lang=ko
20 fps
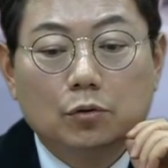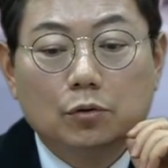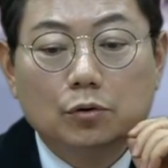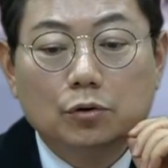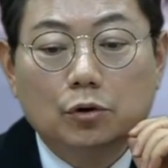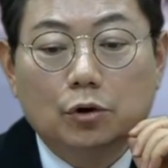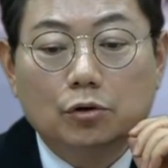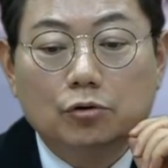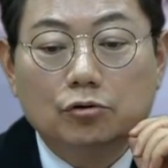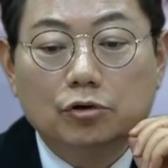
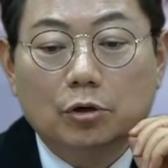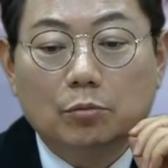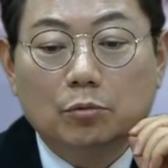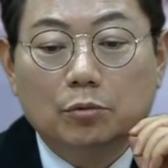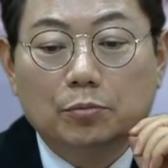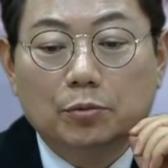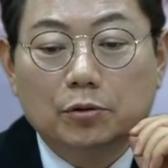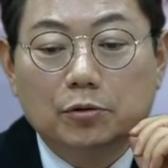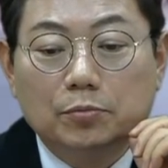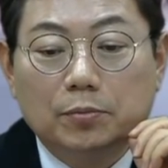또 여기도
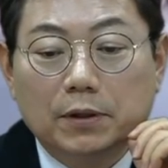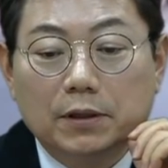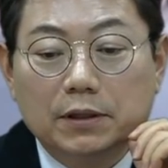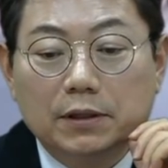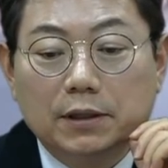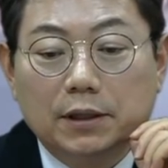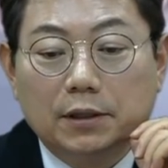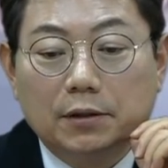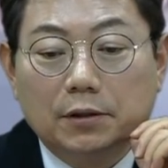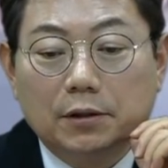양복 표지판이
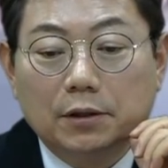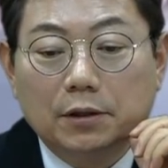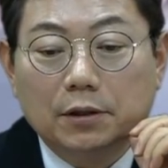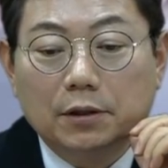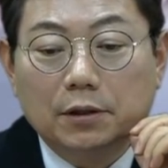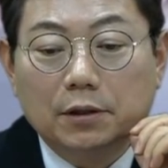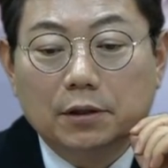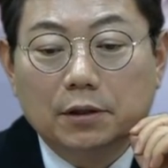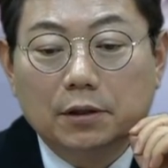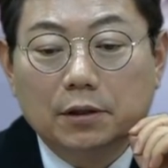
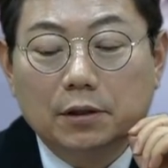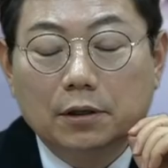있네요.